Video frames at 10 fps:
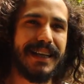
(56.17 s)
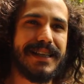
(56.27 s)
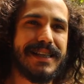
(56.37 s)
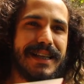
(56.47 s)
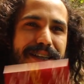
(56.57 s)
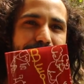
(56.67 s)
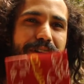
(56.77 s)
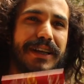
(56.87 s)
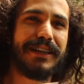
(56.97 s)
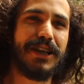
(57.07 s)
Esse livro
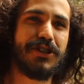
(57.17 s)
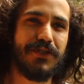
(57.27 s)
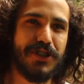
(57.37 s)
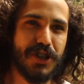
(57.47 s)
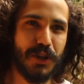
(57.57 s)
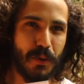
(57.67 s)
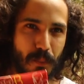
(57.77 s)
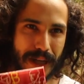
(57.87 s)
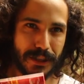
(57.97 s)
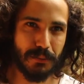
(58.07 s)
ele está dividido em
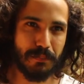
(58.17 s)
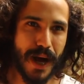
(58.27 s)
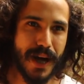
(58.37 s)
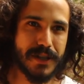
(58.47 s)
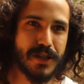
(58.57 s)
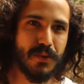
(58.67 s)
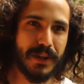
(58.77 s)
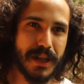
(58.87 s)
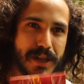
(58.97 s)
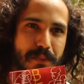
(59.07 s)
quatro partes.
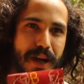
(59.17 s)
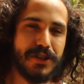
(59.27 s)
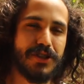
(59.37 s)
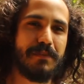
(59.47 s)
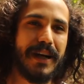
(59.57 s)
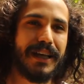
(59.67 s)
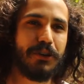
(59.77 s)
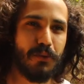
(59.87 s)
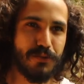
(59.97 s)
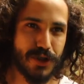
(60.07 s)
Uma das partes chama
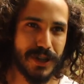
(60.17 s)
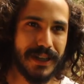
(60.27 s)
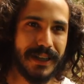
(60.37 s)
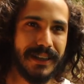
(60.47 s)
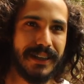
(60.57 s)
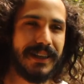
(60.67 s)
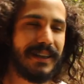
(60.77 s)
Redondilha,